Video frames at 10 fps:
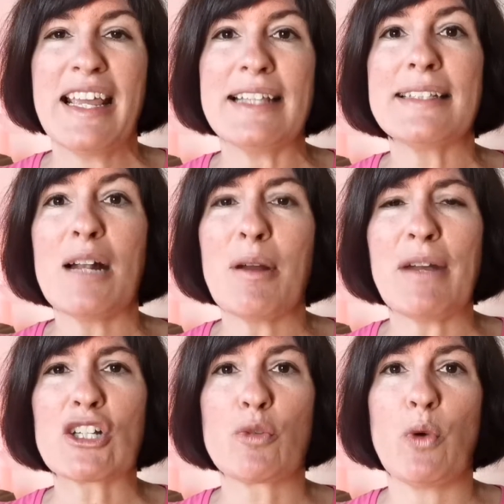Ich selber
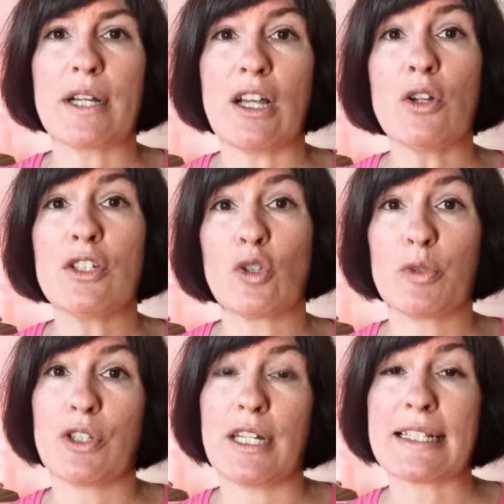mag Sport auch nicht so
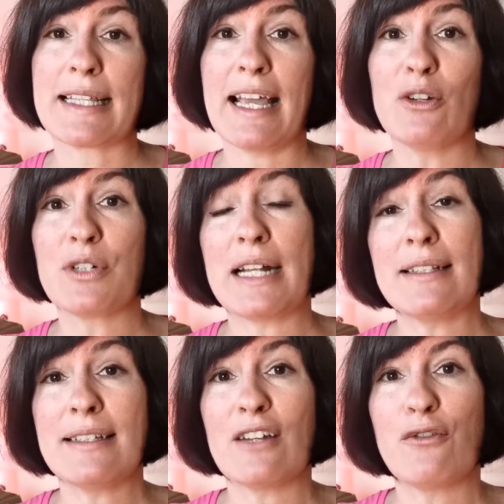besonders gerne und als
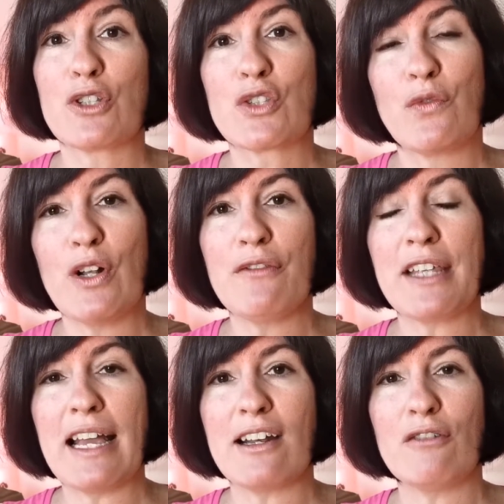ich dann vor zwölf
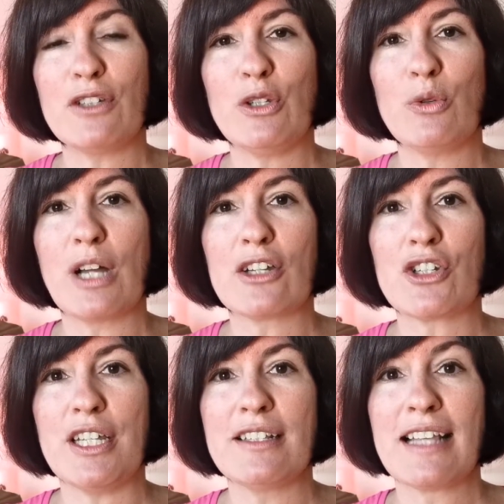Jahren auf den Yoga
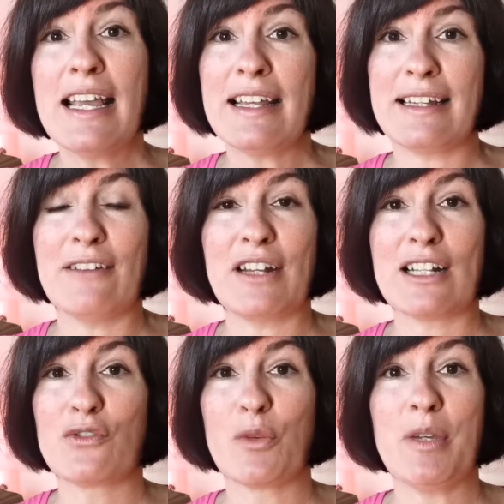stieß, da war
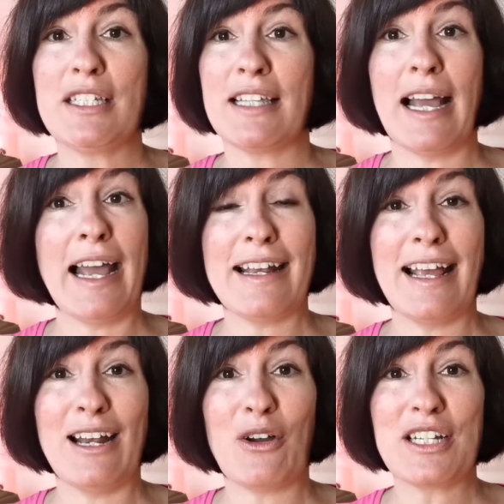das für mich eine
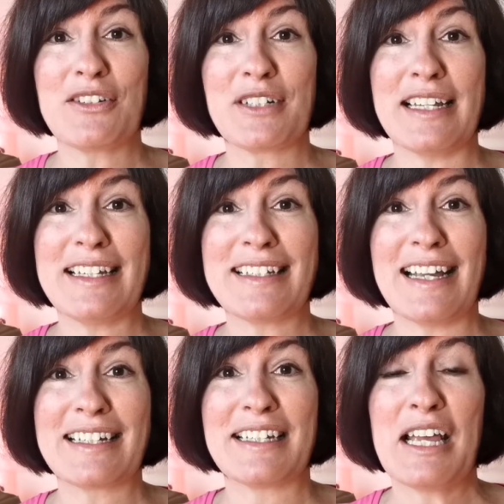Erleuchtung, denn ich
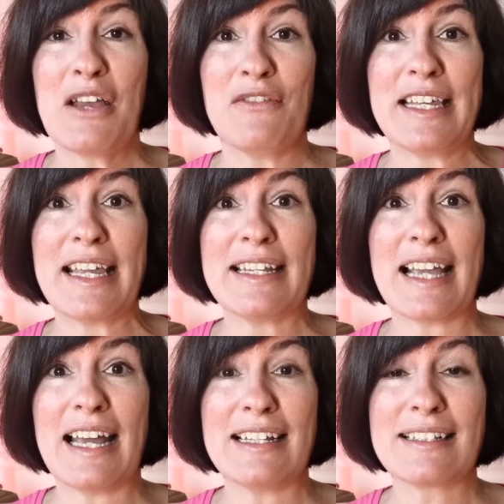dachte, wie
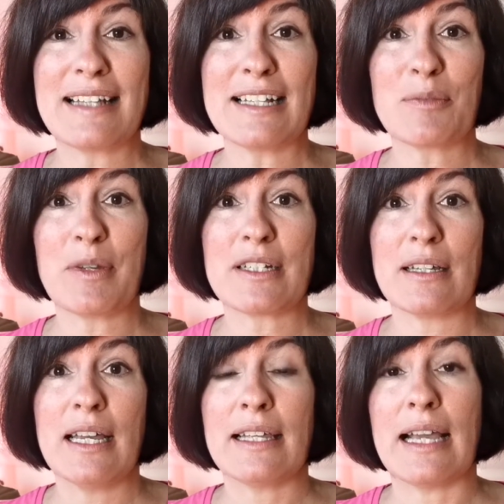genial ist das
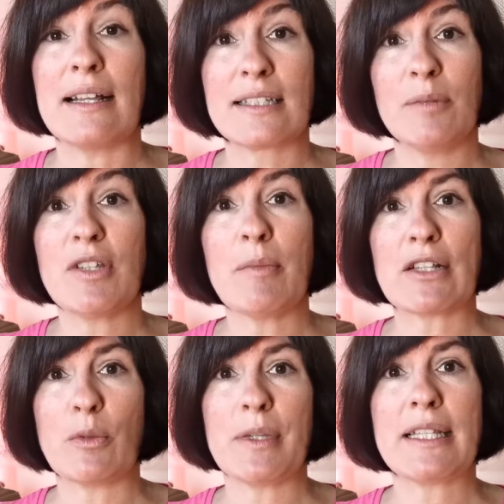bitte? Ja, es gibt immer
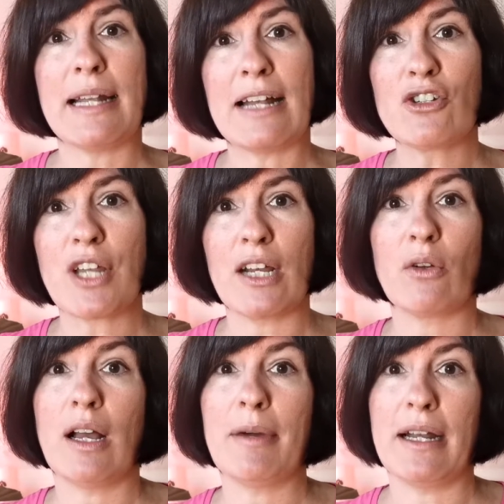so ein bisschen
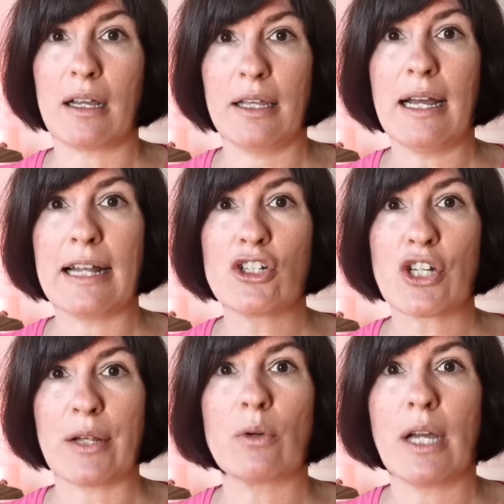Anstrengung, aber nach jeder
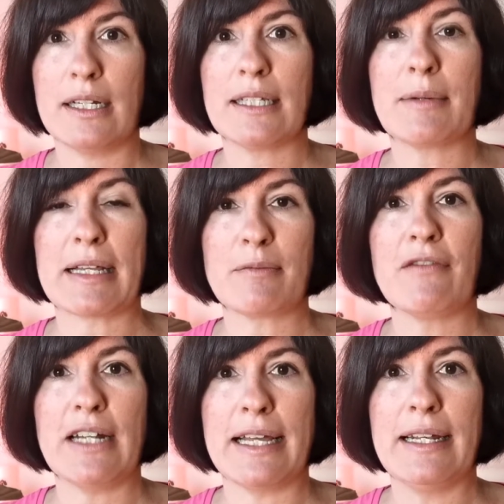Anstrengung kann ich mich erstmal
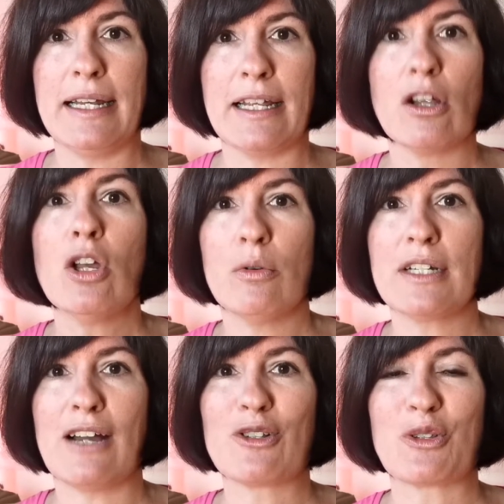wieder hinlegen
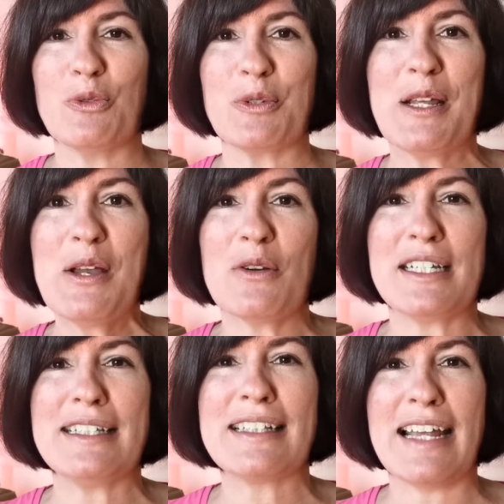und ausruhen.
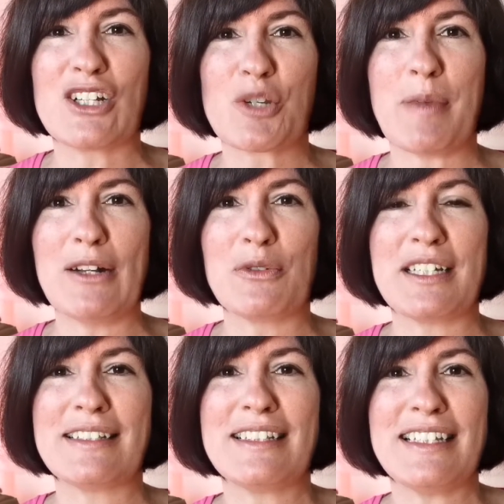Und diese Entspannung,
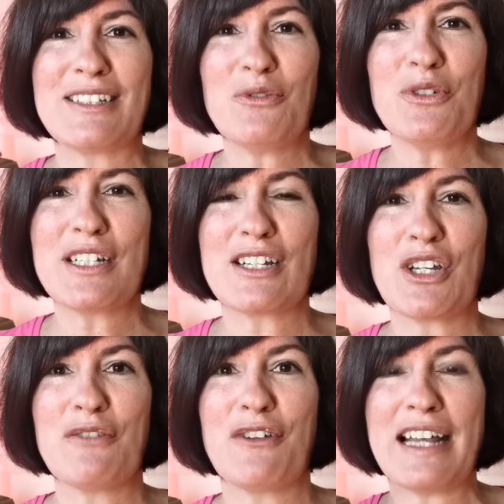diesen, diesen
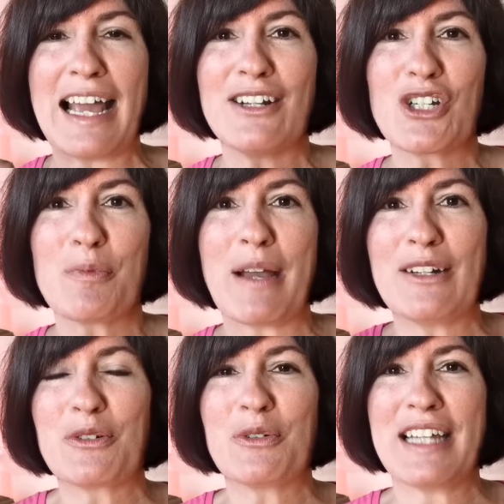Unterschied von
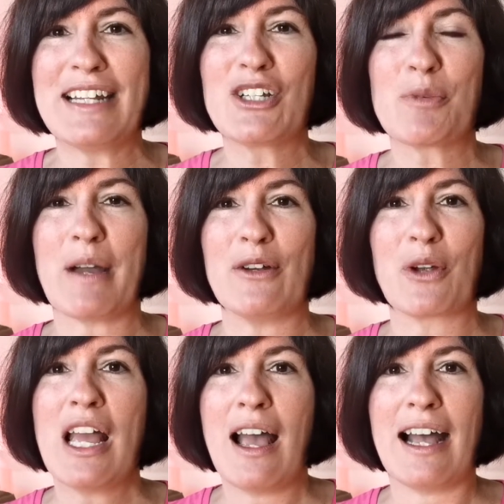Anspannung und
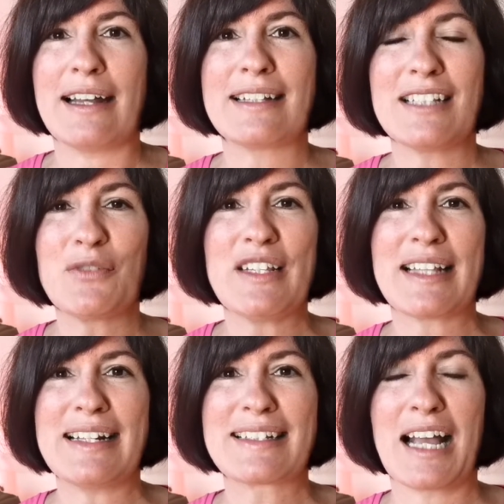Entspannung, ah, das ist wie
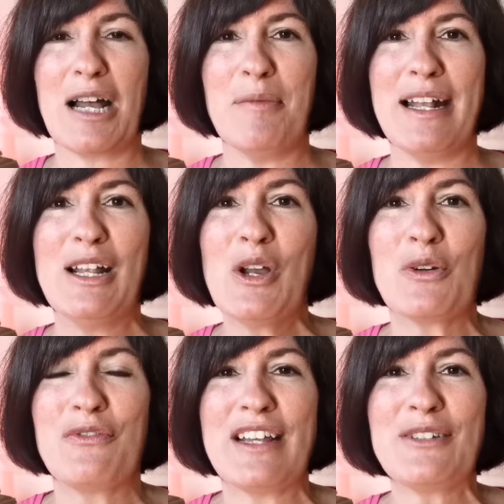Salzkaramell.
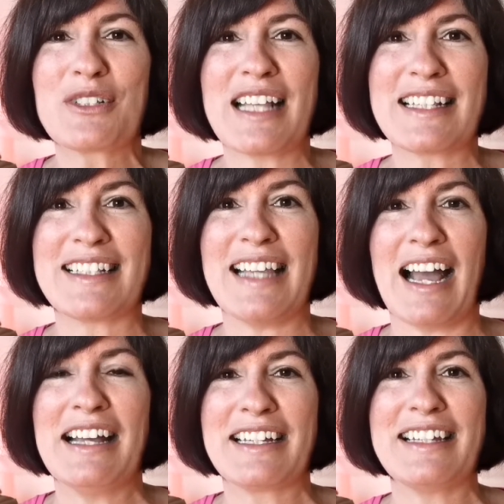Und wenn du sagst,
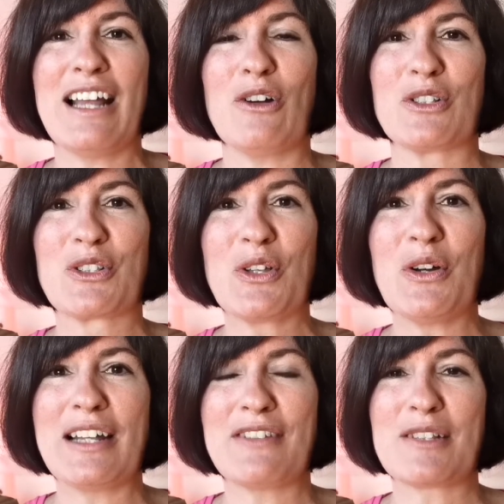ja, genau,
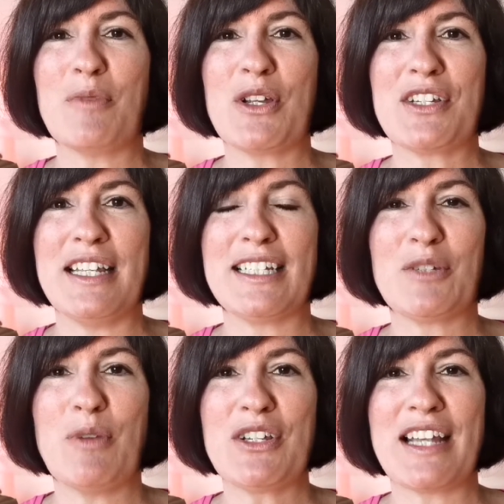so etwas möchte ich,
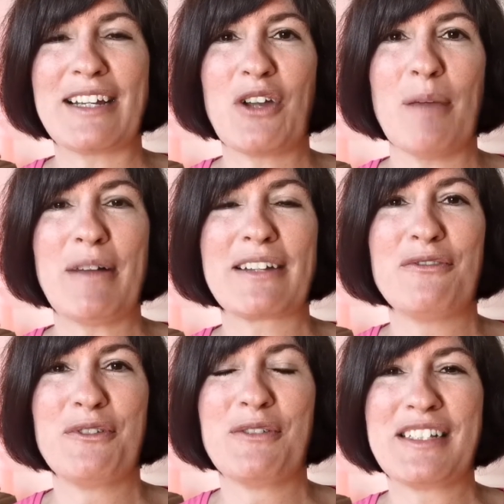ich möchte ein
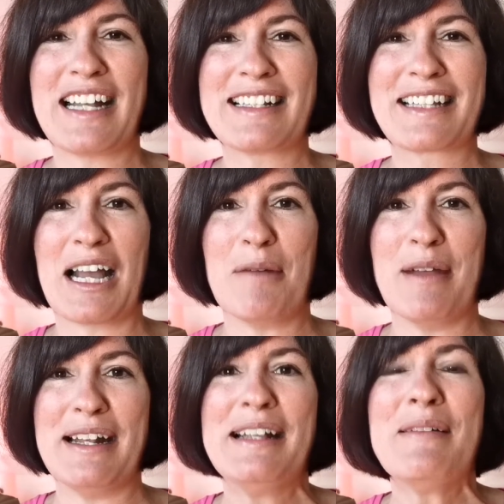Körpergefühl wie
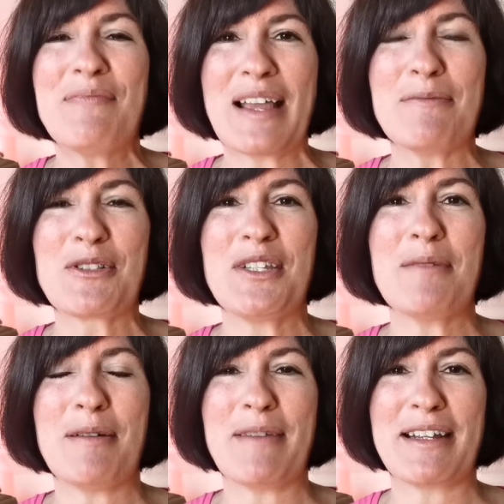Salzkaramell, dann bist du
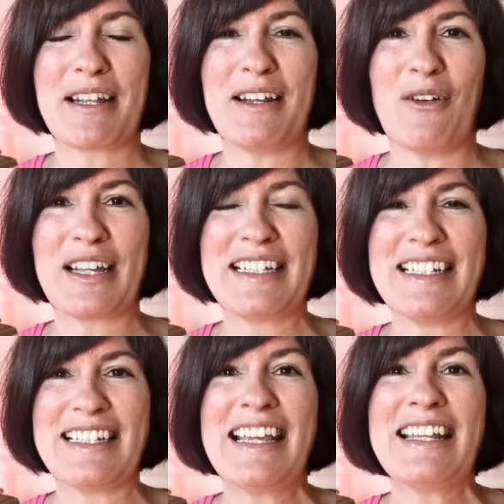hier bei mir genau
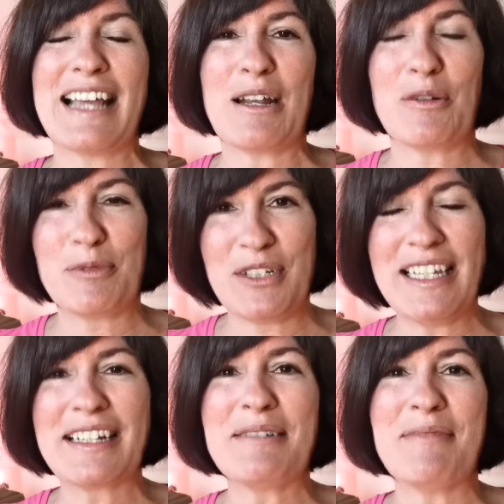richtig. Dann
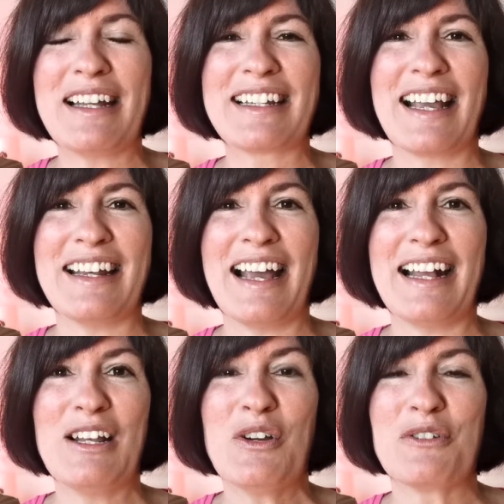abonniere meinen
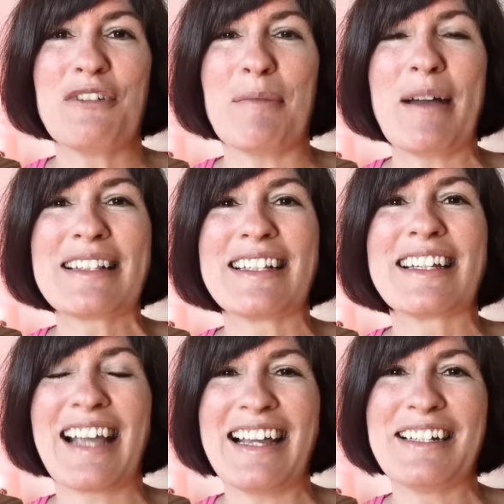Kanal und verpasse
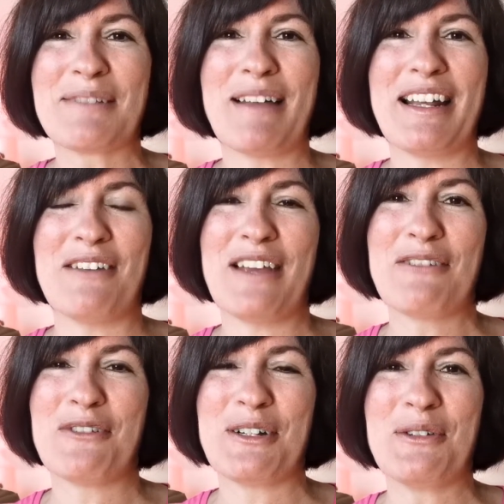keines meiner
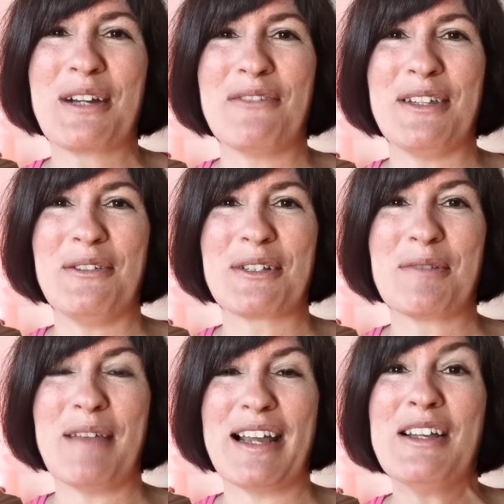wertvollen Yoga
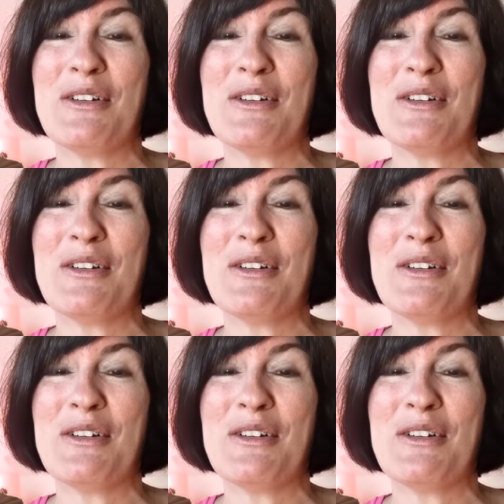Yoga-Videos mehr.